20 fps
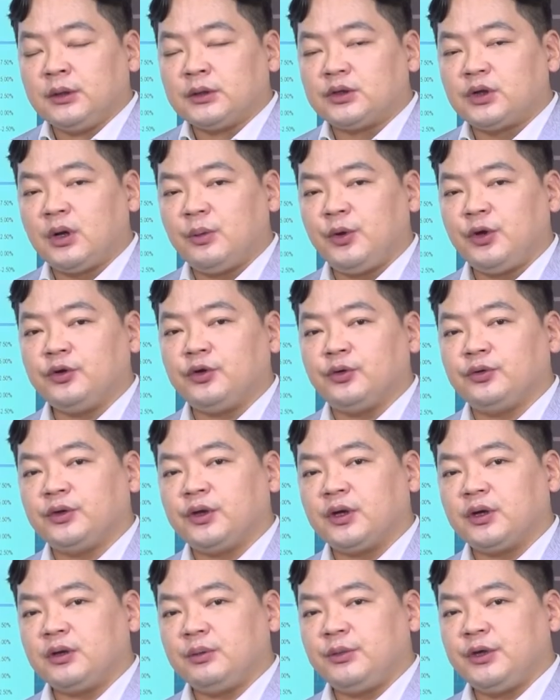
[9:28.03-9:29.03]
그러면
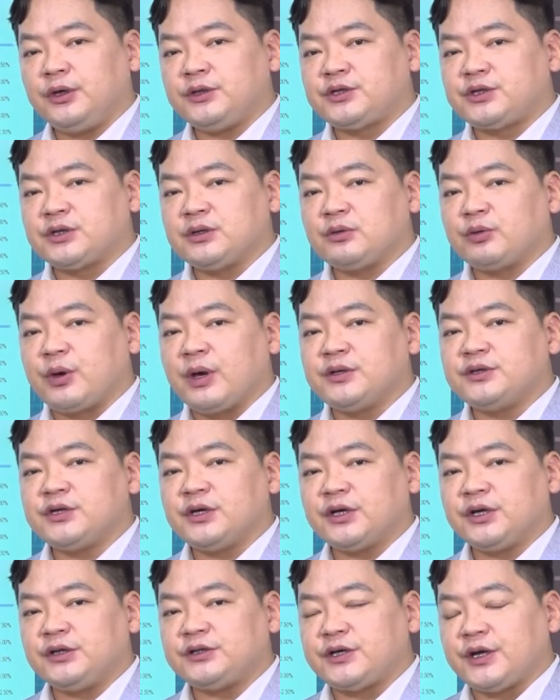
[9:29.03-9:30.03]
연기금이 지금
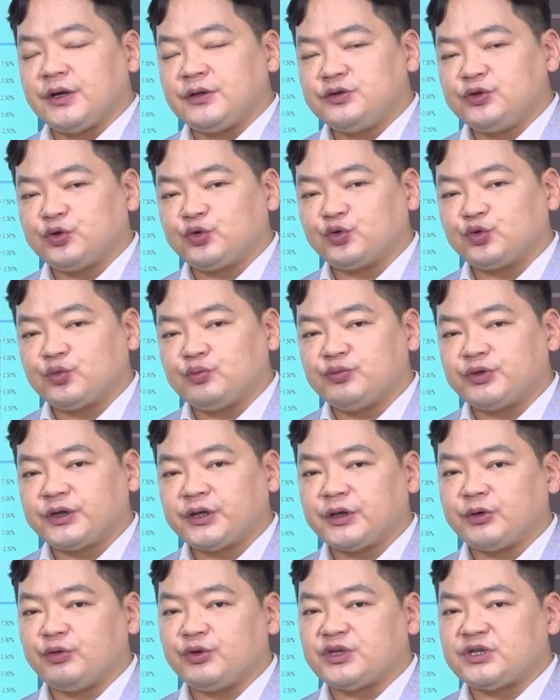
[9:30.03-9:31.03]
굉장히 제한적으로
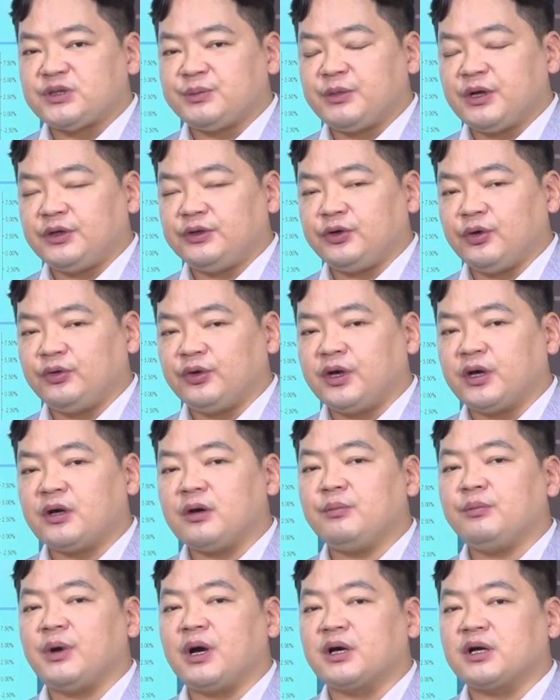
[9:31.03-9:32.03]
움직이고 있지만
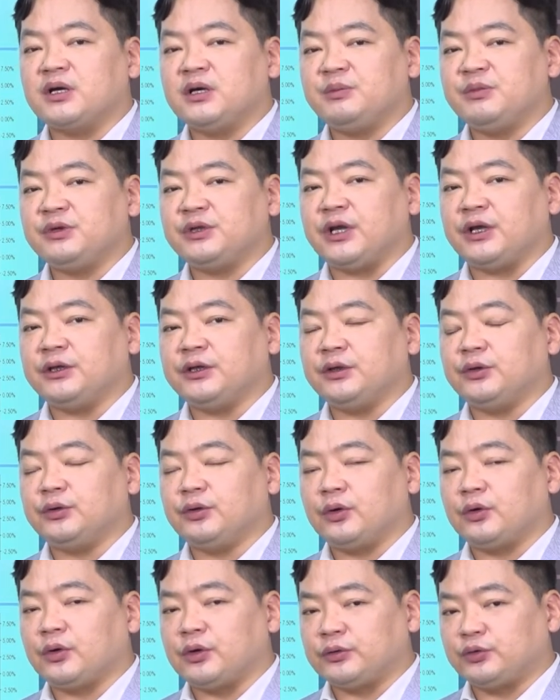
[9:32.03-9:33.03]
연기금만큼은
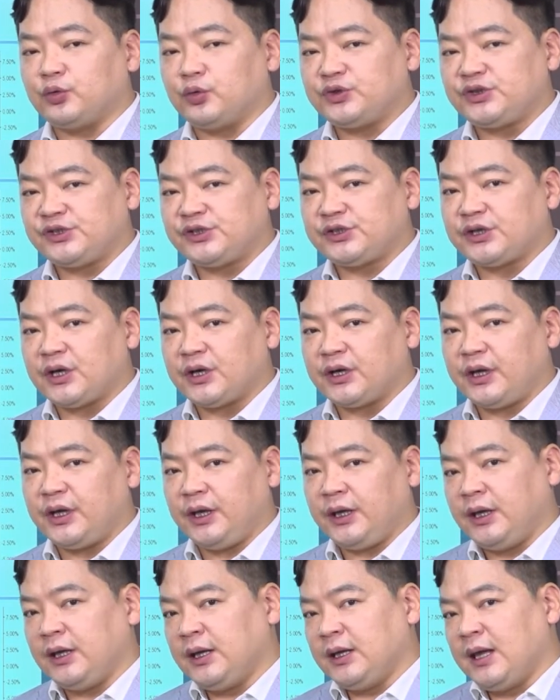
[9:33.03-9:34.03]
아니더라도
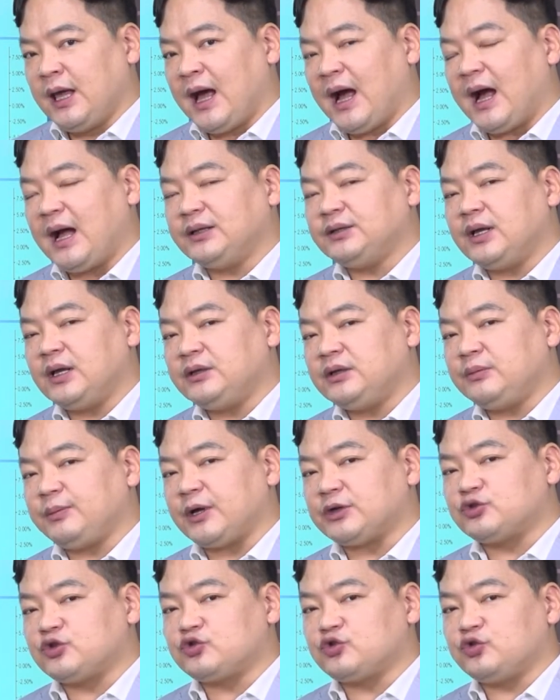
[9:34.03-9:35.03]
시장에 하단을
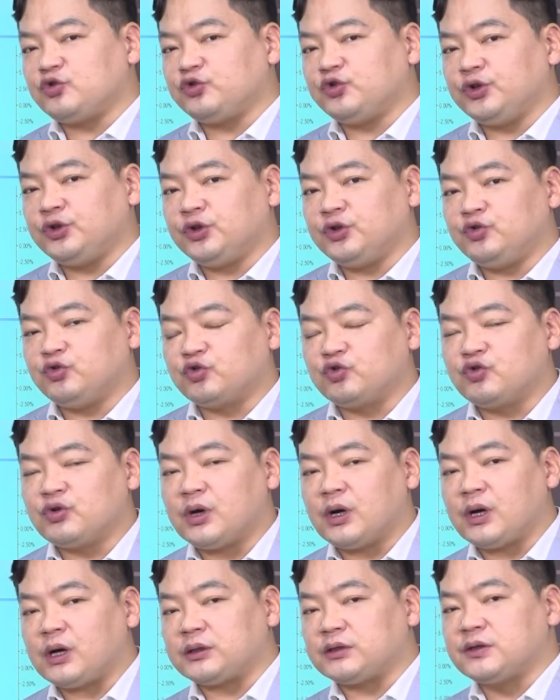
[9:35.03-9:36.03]
받쳐줄 수 있는
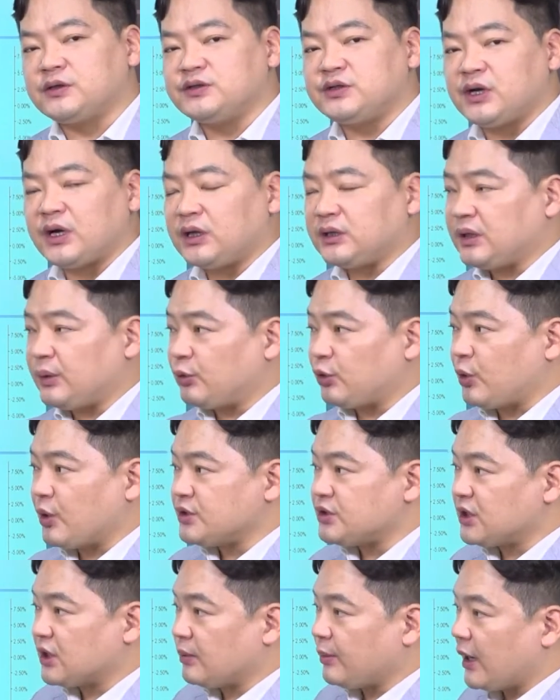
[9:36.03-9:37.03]
누군가가 등장한다면
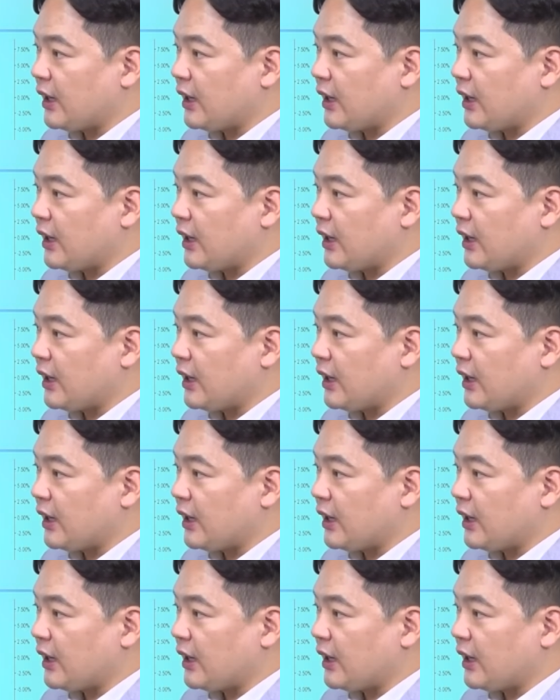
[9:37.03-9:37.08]
굉장히